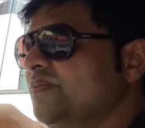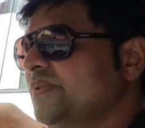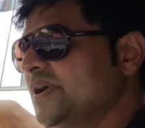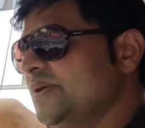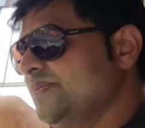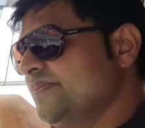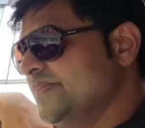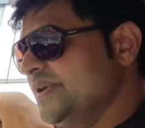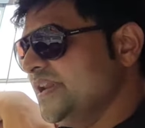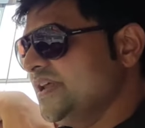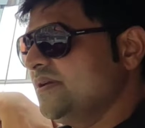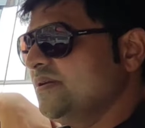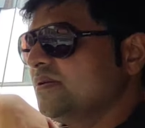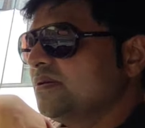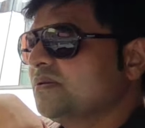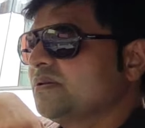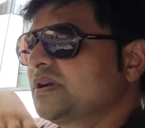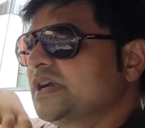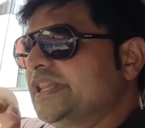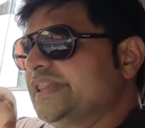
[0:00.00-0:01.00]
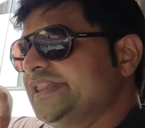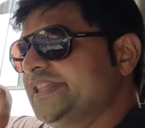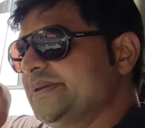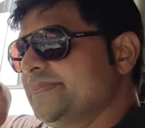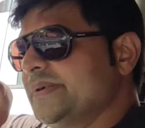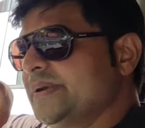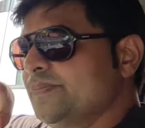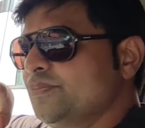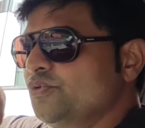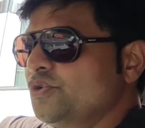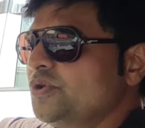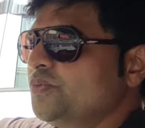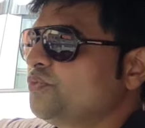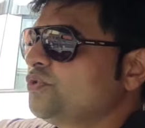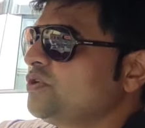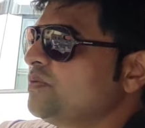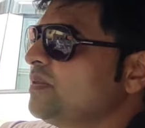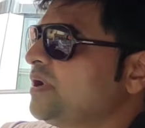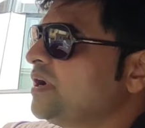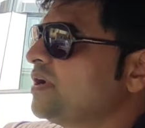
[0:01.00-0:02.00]
मैं मेरी गलती मैं पूरी
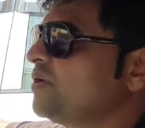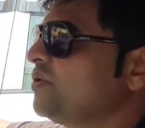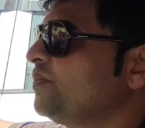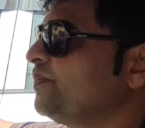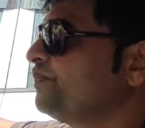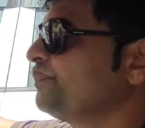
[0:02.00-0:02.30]
पूरी मान रहा